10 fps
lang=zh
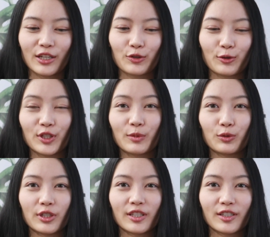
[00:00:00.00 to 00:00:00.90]
如果你们
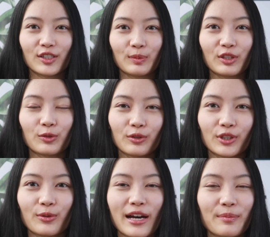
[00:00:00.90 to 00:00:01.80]
觉得这个视频有用
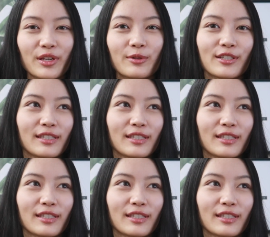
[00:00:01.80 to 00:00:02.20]
的话，别忘